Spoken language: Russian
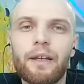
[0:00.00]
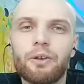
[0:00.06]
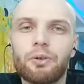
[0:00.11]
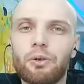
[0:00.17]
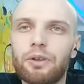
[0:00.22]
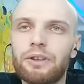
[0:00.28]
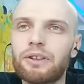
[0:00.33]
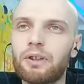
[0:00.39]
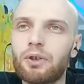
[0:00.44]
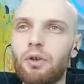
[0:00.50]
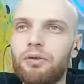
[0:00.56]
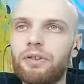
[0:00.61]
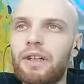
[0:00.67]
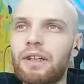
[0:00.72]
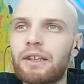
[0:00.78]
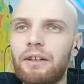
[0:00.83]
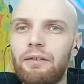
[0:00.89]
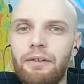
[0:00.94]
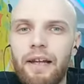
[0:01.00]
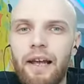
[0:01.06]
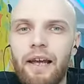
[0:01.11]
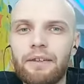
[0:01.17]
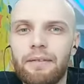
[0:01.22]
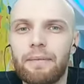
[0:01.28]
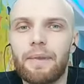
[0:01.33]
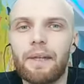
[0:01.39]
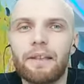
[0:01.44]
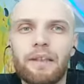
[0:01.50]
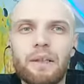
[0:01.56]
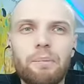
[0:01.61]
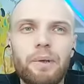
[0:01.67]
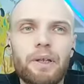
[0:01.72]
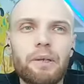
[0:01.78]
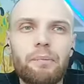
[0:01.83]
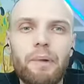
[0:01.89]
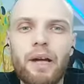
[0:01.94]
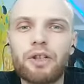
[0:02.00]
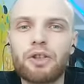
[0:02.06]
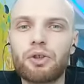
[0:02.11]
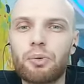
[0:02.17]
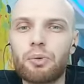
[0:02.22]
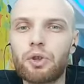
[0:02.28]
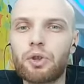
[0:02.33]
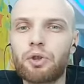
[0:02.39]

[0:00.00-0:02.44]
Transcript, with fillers: то есть оно вдохновляет, ты понимаешь в том,